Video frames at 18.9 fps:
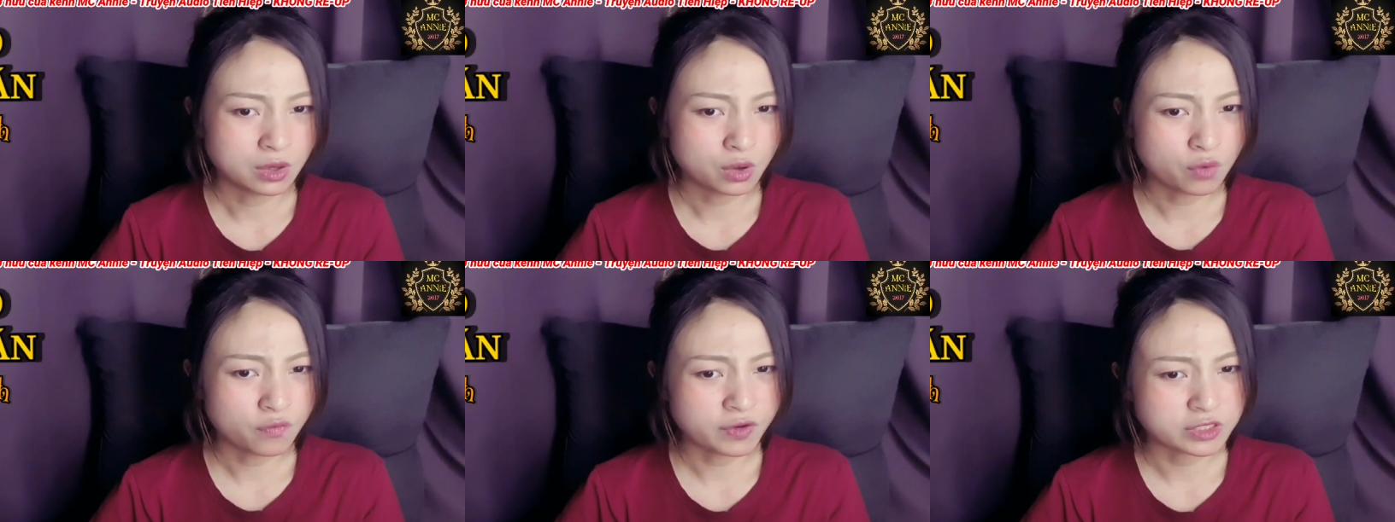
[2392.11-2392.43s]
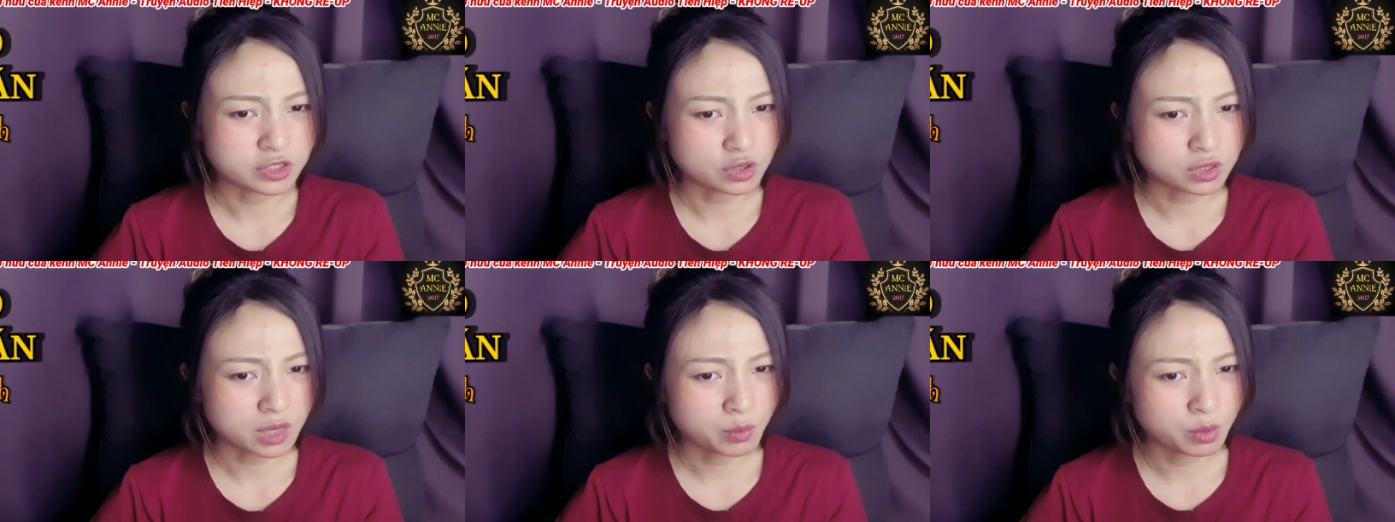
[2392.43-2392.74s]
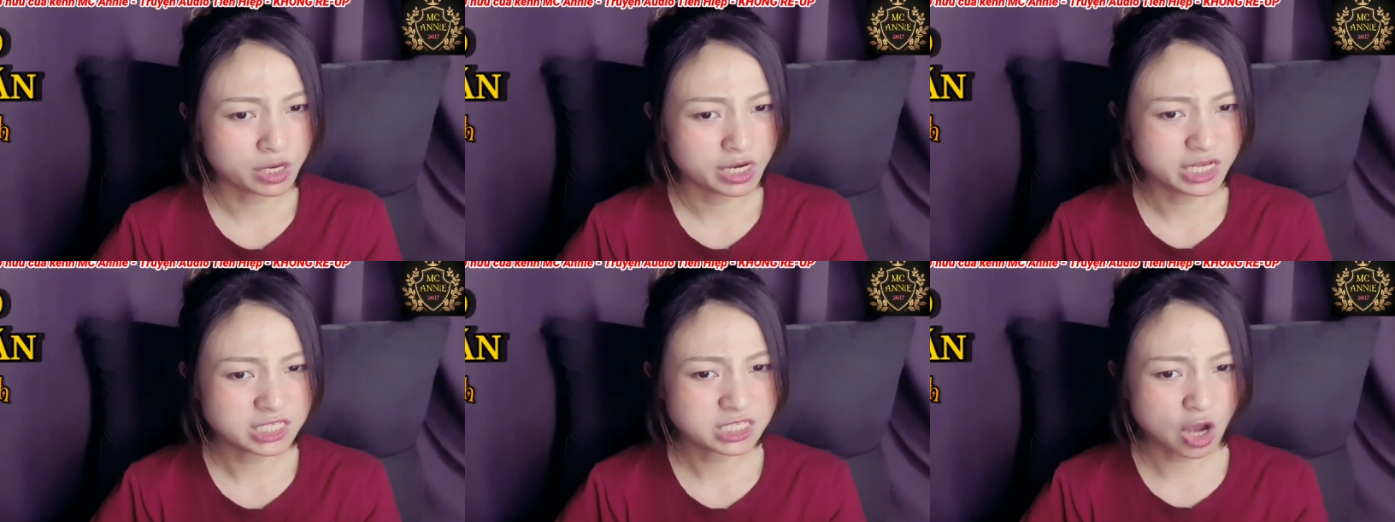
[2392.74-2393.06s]
cũng phải cho ta một
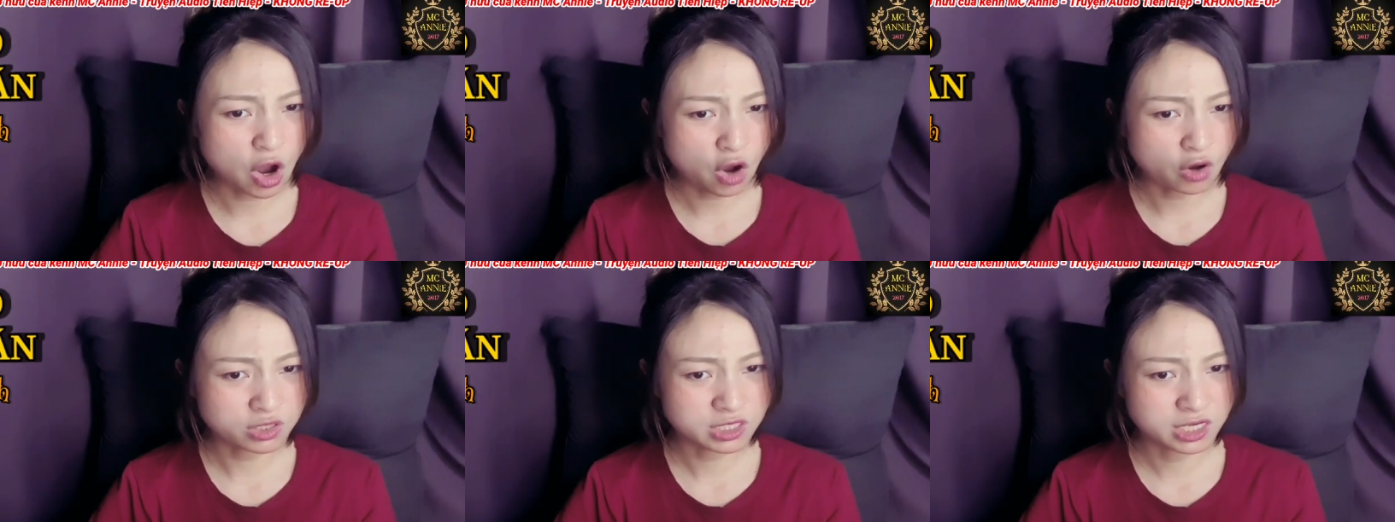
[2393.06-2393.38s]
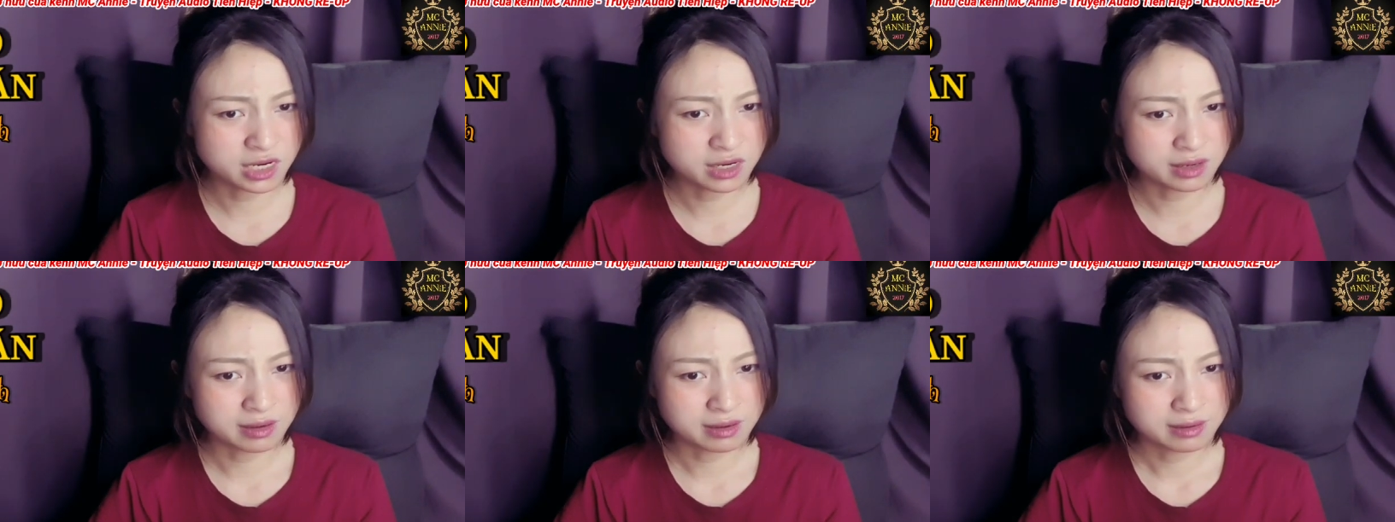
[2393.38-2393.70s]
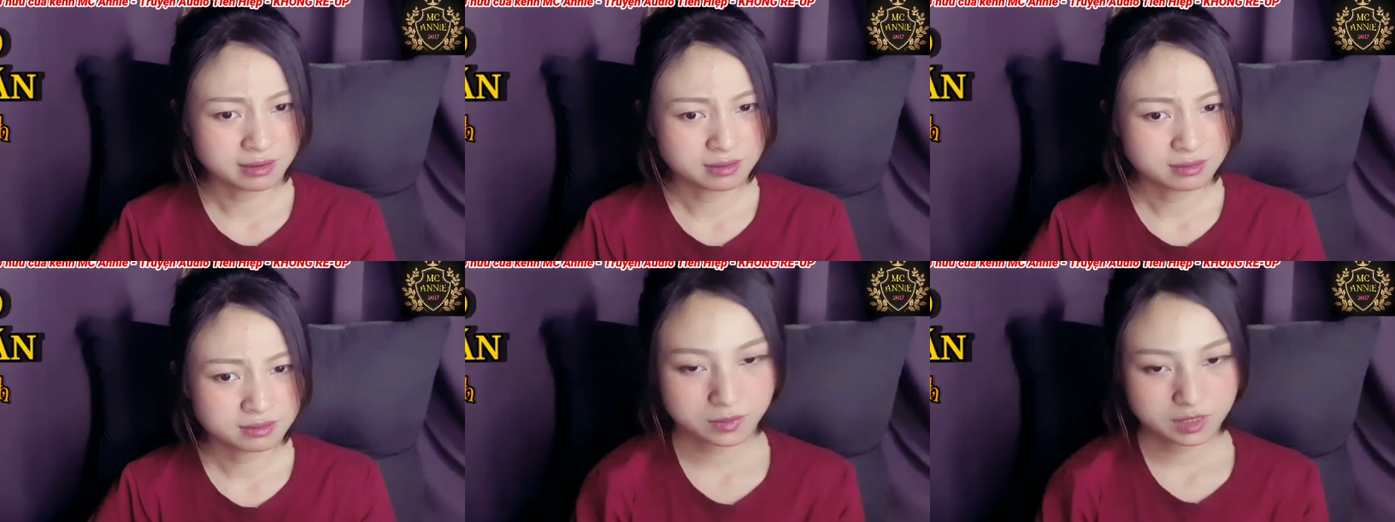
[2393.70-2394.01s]
lý do chứ
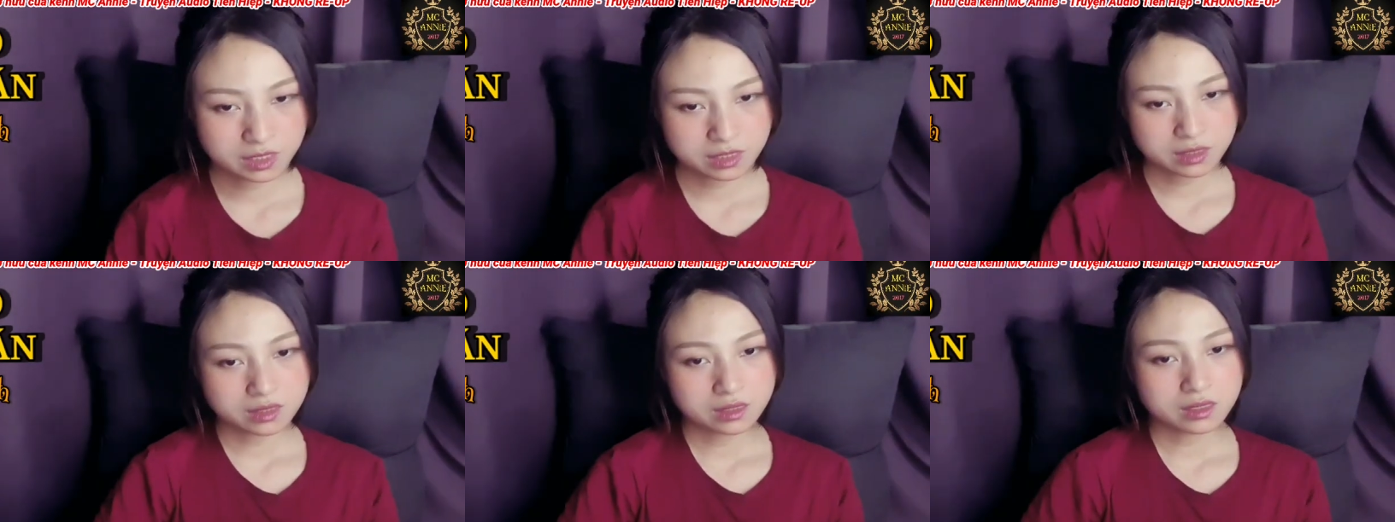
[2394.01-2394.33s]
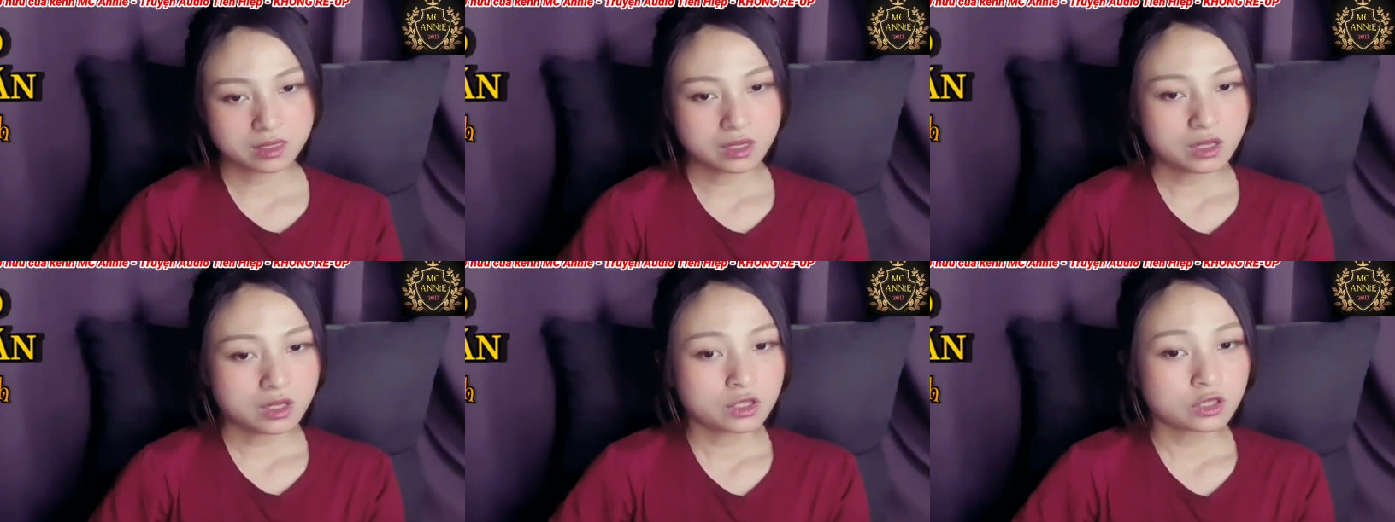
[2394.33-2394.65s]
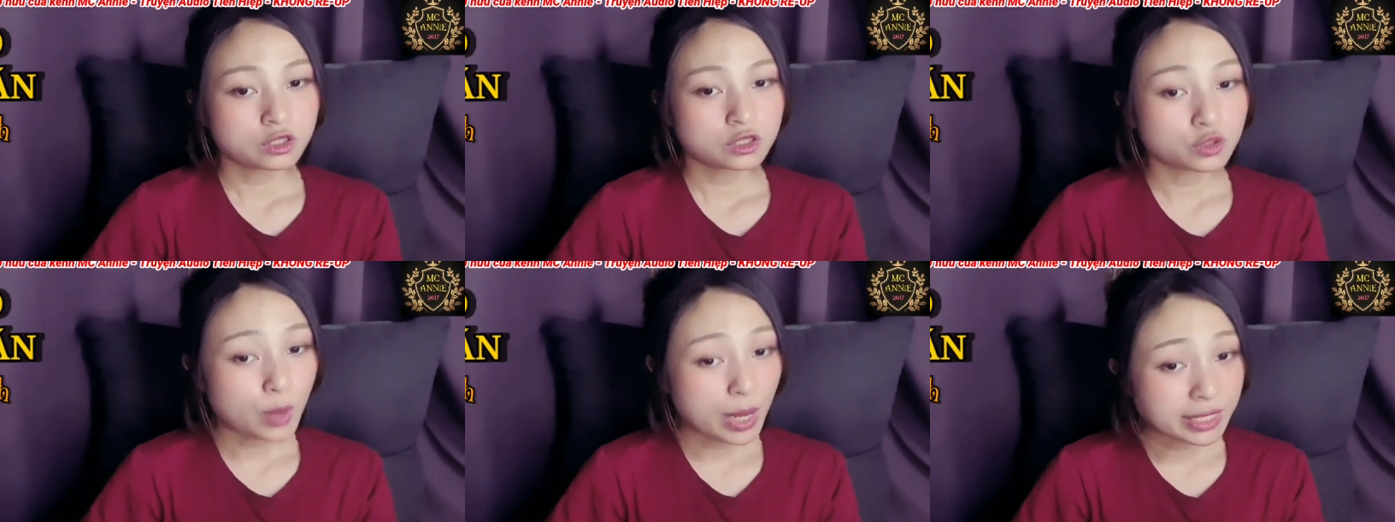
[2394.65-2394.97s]

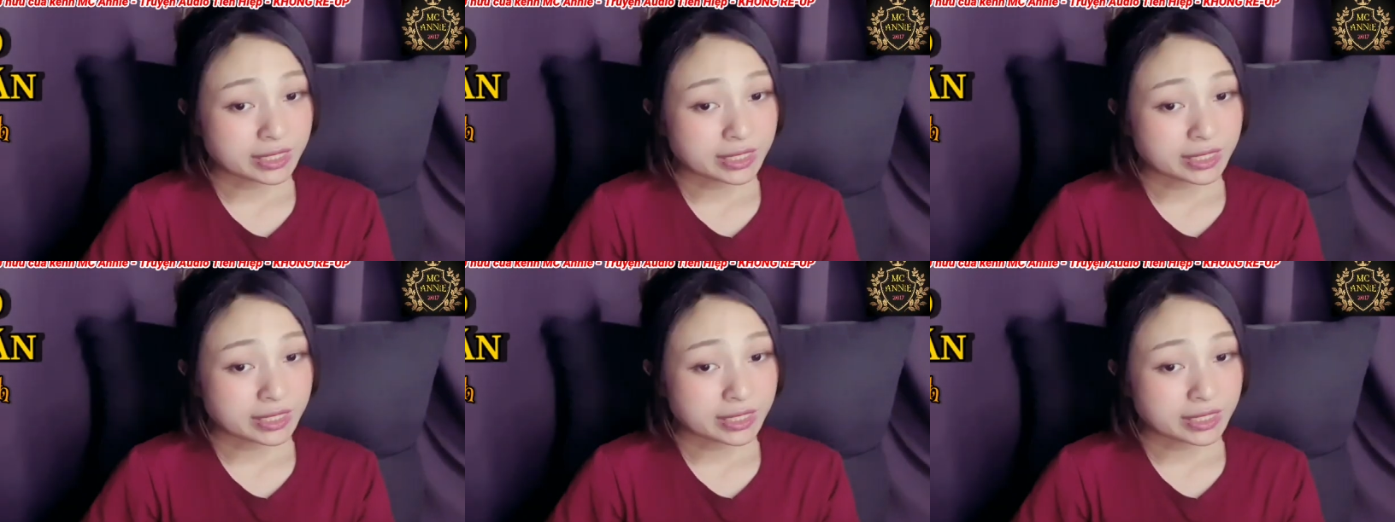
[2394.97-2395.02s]
toàn